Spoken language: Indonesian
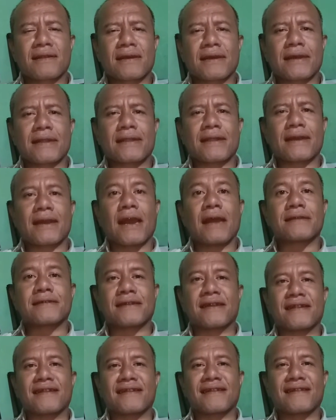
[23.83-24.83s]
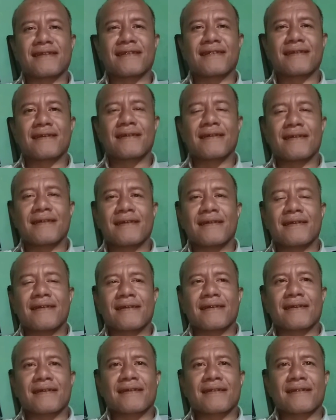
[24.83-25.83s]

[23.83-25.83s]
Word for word: ketegasan Ya, ketegasan